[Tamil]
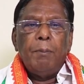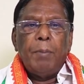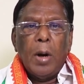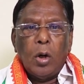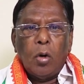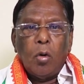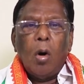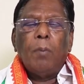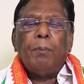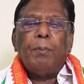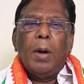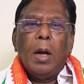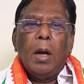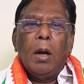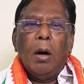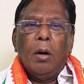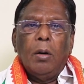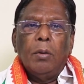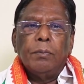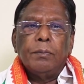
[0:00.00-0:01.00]
பெட்ரோல்
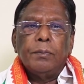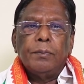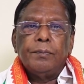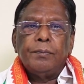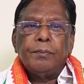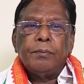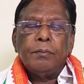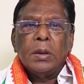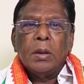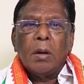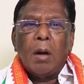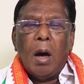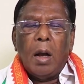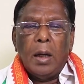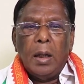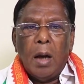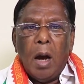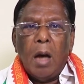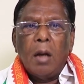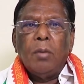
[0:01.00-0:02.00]
பங்குகளும்
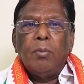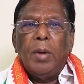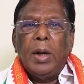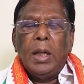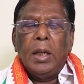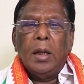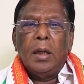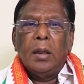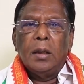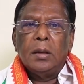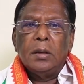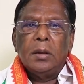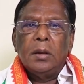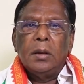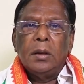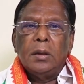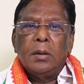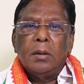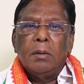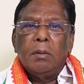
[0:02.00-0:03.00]
காலை ஆறு மணியிலிருந்து